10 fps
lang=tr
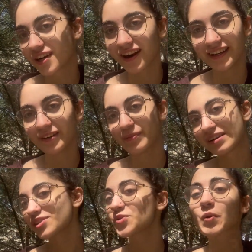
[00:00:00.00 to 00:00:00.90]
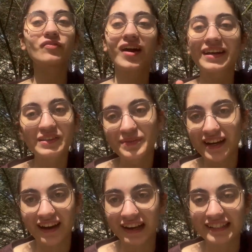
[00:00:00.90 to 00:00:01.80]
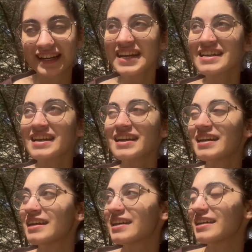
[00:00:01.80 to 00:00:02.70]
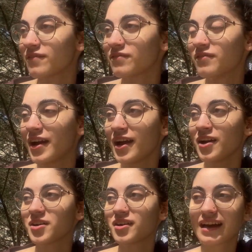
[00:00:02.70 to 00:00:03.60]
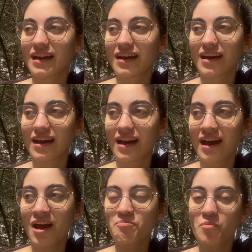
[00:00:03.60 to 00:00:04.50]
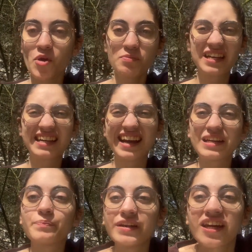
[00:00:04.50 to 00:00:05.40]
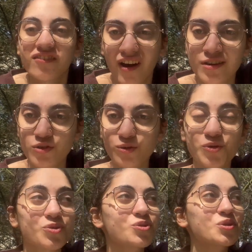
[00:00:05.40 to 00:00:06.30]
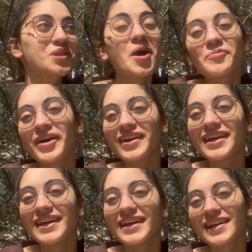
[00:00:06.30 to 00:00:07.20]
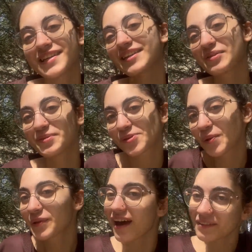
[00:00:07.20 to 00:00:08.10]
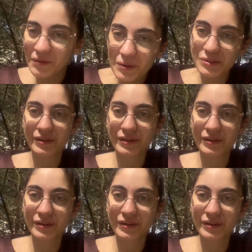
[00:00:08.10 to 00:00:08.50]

Charlie bence çok farklı bir karakter. Ve hep böyle bir gariplik var çocuğun üstünde ama kitabın sonunda anlıyoruz